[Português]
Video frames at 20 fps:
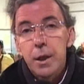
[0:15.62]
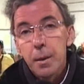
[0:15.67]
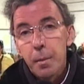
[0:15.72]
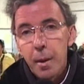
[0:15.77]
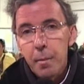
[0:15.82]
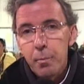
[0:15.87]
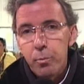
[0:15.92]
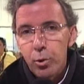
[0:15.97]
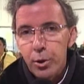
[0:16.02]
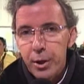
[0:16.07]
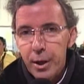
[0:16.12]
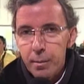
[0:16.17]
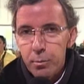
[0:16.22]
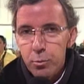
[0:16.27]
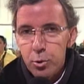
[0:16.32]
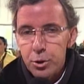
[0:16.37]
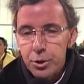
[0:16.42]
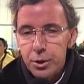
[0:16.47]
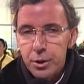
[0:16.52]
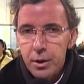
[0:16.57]
também
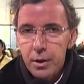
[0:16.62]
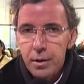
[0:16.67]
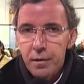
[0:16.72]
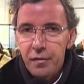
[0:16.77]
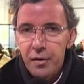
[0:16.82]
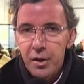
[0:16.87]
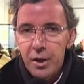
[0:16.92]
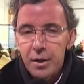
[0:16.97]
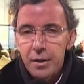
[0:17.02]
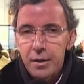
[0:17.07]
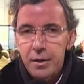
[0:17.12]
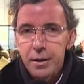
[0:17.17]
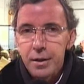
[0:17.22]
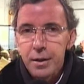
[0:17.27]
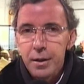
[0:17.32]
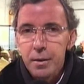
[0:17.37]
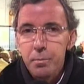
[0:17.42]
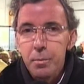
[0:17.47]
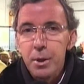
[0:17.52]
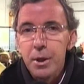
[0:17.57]
podemos eh, ver que
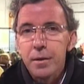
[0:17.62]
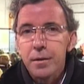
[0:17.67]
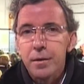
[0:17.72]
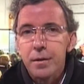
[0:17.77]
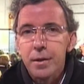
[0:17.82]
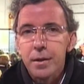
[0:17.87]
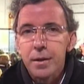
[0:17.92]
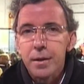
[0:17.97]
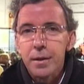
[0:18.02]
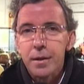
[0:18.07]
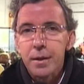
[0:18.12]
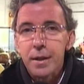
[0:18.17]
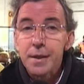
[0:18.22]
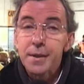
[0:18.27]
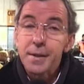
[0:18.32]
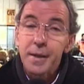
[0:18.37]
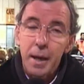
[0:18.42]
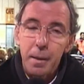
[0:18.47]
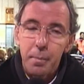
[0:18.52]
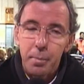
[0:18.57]
Minde
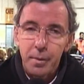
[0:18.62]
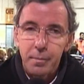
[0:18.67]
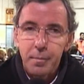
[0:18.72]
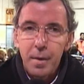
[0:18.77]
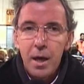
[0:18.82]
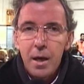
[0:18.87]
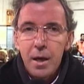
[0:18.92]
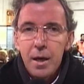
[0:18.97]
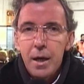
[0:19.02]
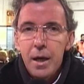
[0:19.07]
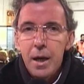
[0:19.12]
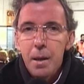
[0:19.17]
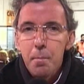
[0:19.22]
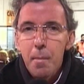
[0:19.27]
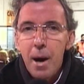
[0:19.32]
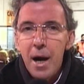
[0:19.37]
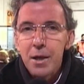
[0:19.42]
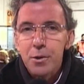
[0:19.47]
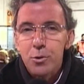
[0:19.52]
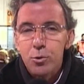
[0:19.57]
recebe eh,
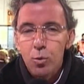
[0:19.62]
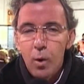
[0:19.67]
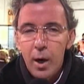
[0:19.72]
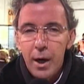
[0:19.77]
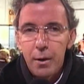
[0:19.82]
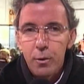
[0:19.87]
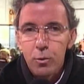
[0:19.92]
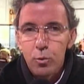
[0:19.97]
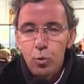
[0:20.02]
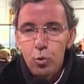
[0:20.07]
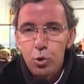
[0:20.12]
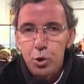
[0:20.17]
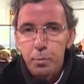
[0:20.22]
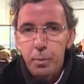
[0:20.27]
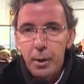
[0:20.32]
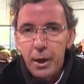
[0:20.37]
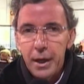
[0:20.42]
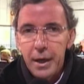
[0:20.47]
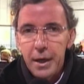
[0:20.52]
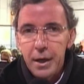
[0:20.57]
mais um ano os
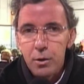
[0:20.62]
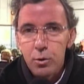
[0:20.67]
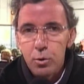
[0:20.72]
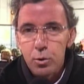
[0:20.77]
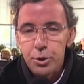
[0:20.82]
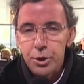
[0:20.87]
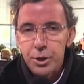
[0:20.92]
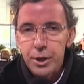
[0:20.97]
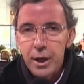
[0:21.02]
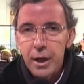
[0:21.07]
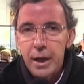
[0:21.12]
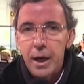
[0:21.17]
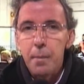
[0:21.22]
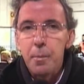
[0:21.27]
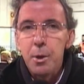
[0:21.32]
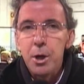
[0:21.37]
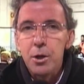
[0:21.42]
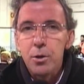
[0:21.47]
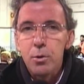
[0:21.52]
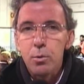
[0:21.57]
peregrinos a
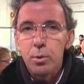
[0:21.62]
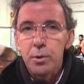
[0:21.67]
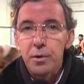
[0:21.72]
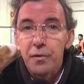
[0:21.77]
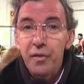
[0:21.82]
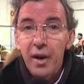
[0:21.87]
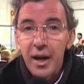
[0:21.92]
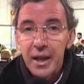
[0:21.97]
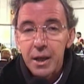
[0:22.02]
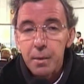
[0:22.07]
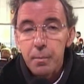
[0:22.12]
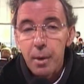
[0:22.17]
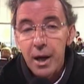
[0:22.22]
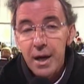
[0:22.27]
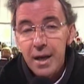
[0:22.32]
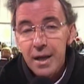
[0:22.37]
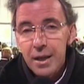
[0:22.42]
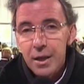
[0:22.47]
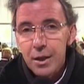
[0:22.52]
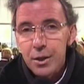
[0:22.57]
caminho de Fátima.
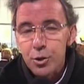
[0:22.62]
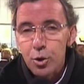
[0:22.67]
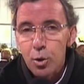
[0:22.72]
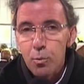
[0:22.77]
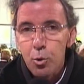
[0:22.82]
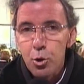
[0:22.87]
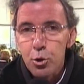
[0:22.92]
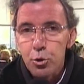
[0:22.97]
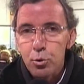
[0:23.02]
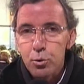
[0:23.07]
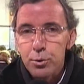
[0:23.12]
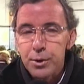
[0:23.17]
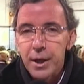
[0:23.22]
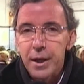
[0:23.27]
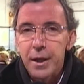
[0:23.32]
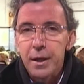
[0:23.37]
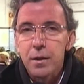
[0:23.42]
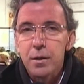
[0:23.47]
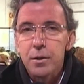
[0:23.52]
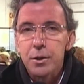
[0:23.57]
São muitos
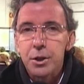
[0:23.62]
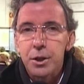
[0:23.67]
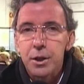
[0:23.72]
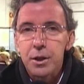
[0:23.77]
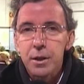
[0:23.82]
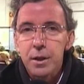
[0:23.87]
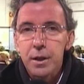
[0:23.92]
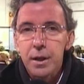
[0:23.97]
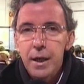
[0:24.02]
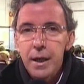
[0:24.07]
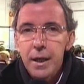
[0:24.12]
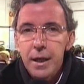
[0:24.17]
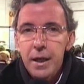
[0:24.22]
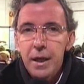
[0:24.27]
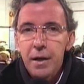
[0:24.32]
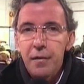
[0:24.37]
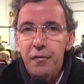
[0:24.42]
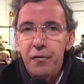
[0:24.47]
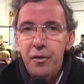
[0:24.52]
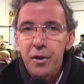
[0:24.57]
aqueles que
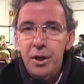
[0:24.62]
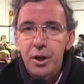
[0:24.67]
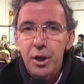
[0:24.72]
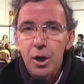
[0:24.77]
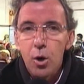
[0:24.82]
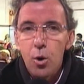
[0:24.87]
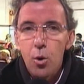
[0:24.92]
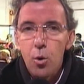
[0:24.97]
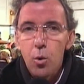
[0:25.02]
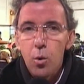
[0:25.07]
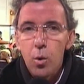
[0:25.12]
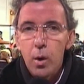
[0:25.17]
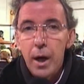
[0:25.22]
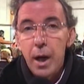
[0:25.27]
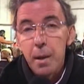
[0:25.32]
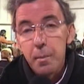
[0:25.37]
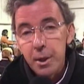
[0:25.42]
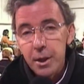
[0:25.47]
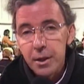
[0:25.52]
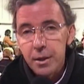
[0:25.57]
eh, ficam
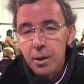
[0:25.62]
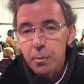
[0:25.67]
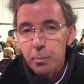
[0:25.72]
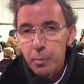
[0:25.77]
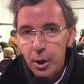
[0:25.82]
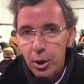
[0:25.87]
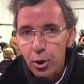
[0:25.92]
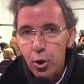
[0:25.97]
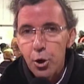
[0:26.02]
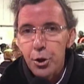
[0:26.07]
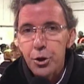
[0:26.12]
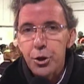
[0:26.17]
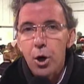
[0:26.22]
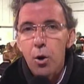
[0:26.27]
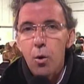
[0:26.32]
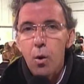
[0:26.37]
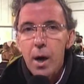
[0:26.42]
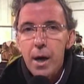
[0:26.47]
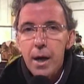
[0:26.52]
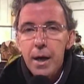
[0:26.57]
em Minde,
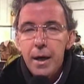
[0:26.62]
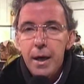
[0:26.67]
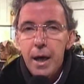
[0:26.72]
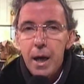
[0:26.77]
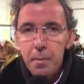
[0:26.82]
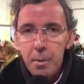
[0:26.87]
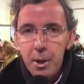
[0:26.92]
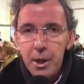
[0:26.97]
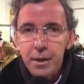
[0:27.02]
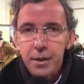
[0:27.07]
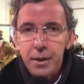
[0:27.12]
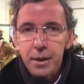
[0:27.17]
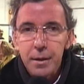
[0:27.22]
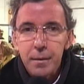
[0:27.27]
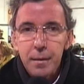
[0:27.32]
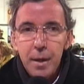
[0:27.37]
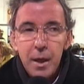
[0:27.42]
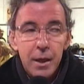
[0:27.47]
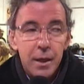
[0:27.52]
pernoitam em Minde